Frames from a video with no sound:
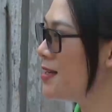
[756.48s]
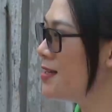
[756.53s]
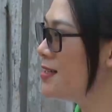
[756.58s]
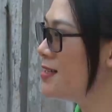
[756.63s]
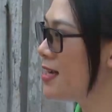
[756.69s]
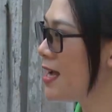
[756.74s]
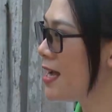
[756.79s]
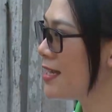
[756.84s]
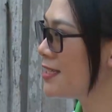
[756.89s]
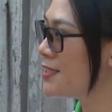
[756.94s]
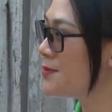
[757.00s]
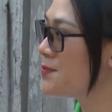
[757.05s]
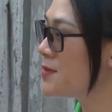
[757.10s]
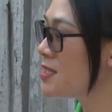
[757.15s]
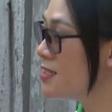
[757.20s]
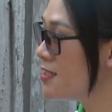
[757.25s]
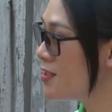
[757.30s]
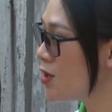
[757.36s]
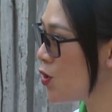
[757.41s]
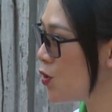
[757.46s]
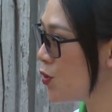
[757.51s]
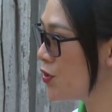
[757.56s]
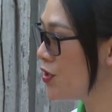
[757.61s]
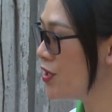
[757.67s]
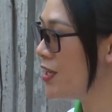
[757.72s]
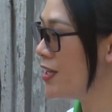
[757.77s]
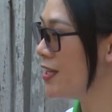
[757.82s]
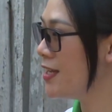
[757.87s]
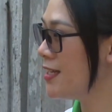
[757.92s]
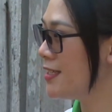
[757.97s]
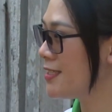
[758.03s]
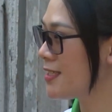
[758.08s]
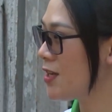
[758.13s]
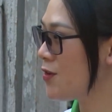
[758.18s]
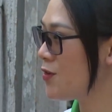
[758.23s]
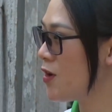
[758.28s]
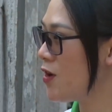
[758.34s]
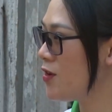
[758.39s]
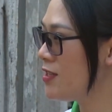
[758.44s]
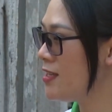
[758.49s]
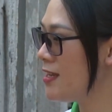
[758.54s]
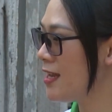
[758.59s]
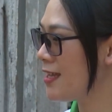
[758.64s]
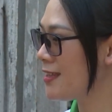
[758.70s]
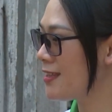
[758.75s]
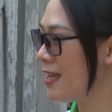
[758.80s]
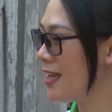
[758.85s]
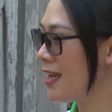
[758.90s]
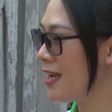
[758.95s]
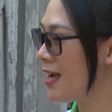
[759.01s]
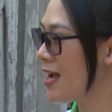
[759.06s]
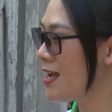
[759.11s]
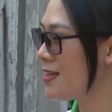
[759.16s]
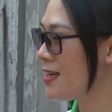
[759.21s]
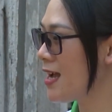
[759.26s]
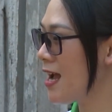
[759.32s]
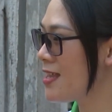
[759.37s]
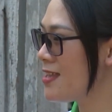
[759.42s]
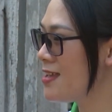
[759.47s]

trú của báo Dân Trí đã kết nối kêu gọi các tổ chức nhà